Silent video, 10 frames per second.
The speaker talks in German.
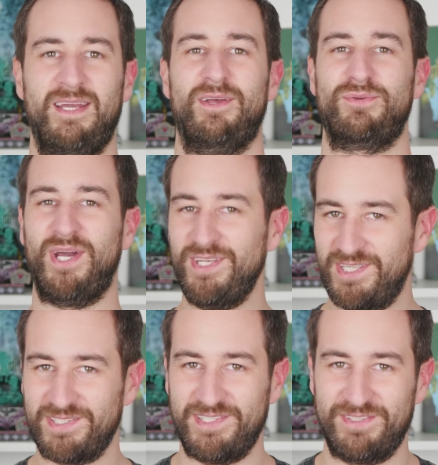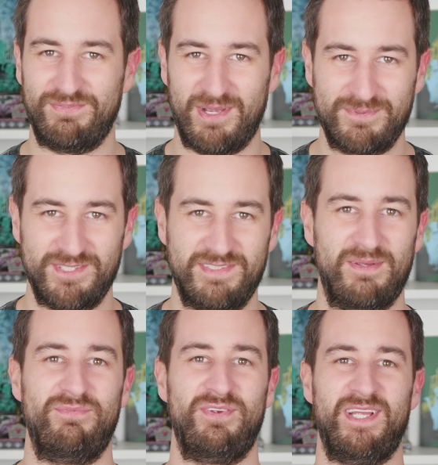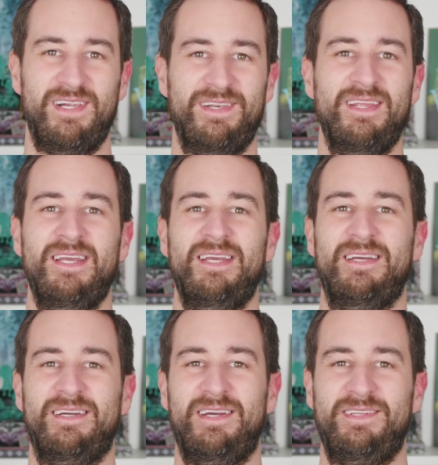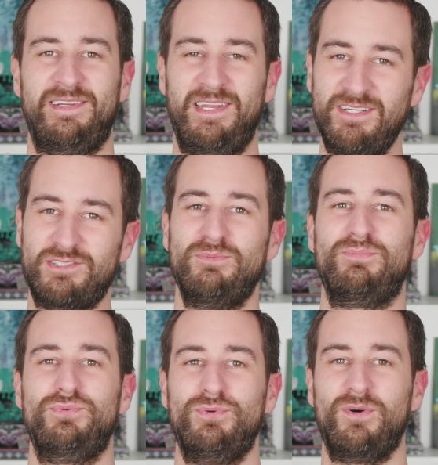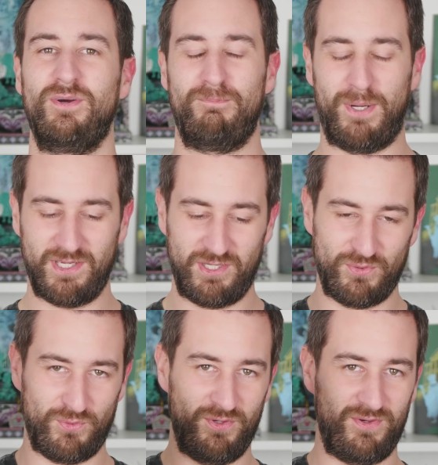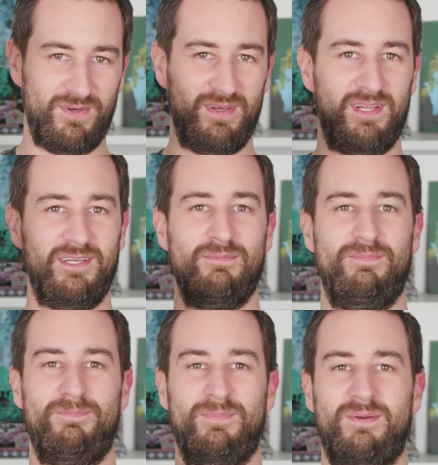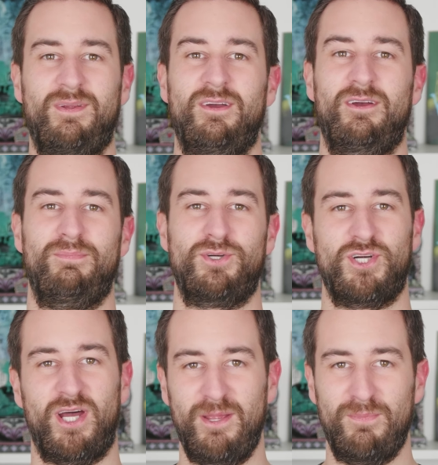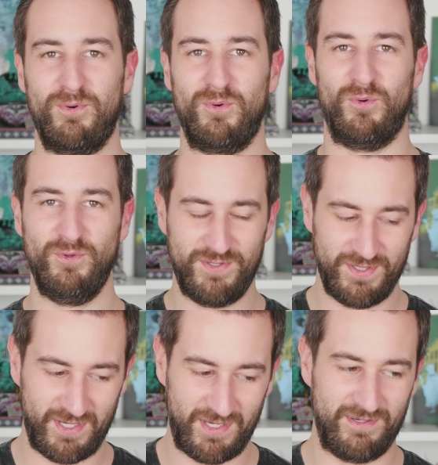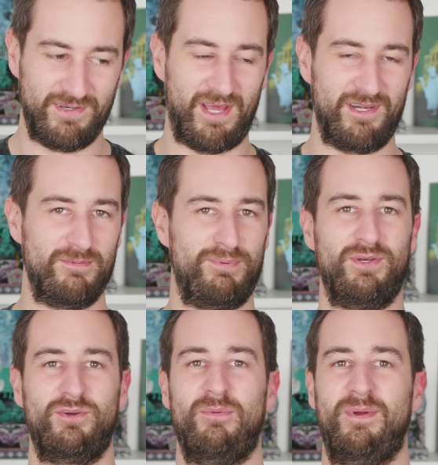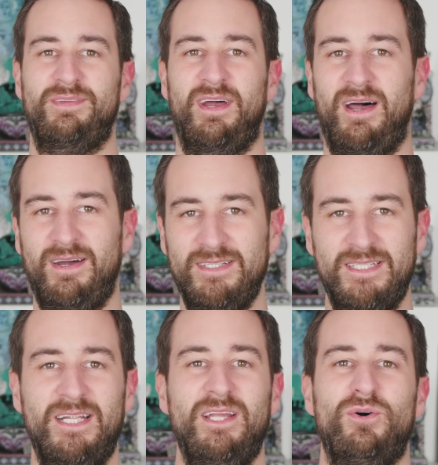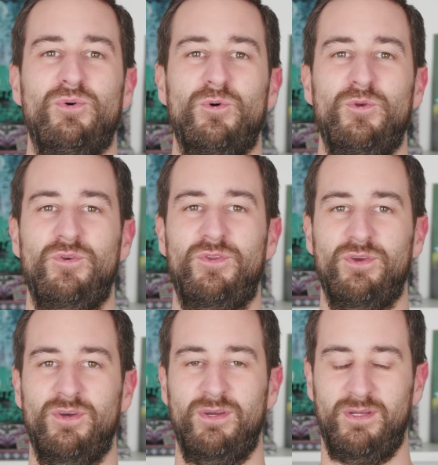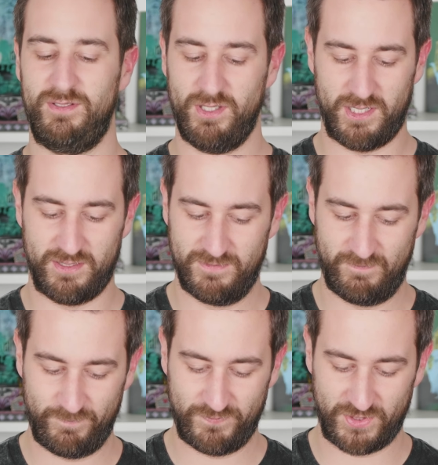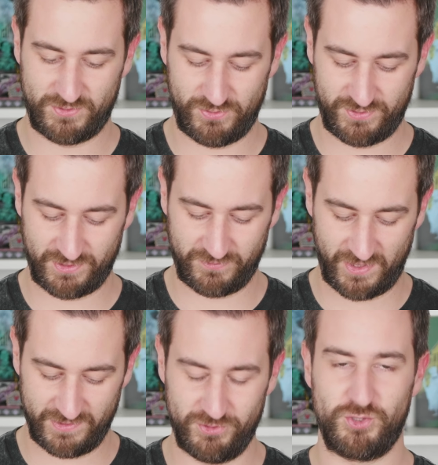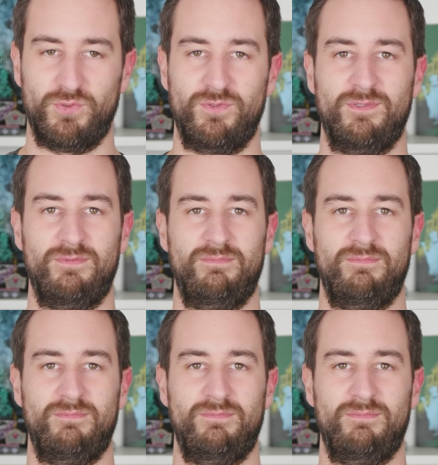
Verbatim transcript: Also kann ich das alles wärmstens empfehlen. Äh, den Link zum Buch packe ich unten in die äh, Beschreibung und in den angepinnten Kommentar. Und äh, ja, das soll es dann quasi schon